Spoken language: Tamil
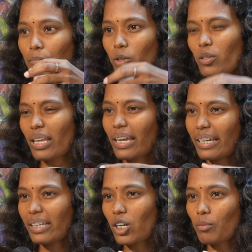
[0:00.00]
புதுசாக
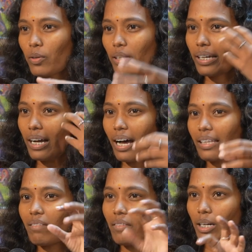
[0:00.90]
என்ன இருக்க போது
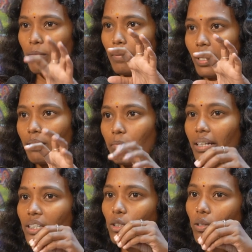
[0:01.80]
காதல் வீரம் அப்படின்னா
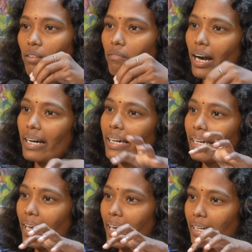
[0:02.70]
மனுஷனுடைய
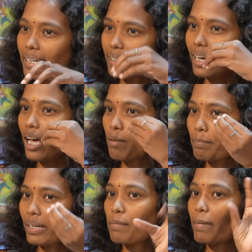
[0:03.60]
வாழ்க்கையே எதால்
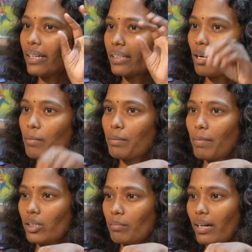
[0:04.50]
பின்னப்பட்டது
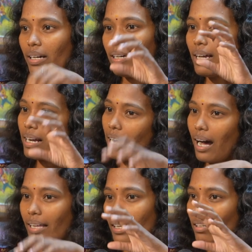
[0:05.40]
அப்படின்னு பார்த்தோம்னா
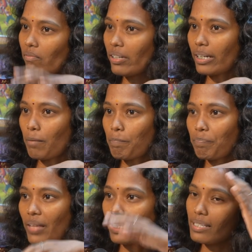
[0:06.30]
காதல் வீரம்
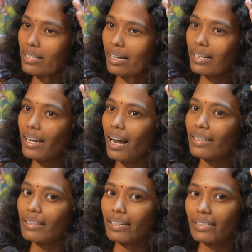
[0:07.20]
அது சங்க
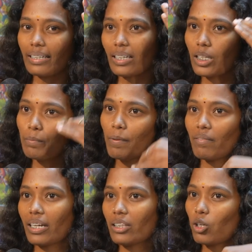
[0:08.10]
காலத்துலேருந்து இப்போ
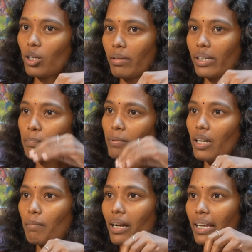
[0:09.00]
வரலையும் தொடர்பு
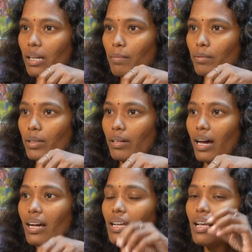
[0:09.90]
இப்போயும் நம்மளால் என்ன பண்ண முடியுதுன்னா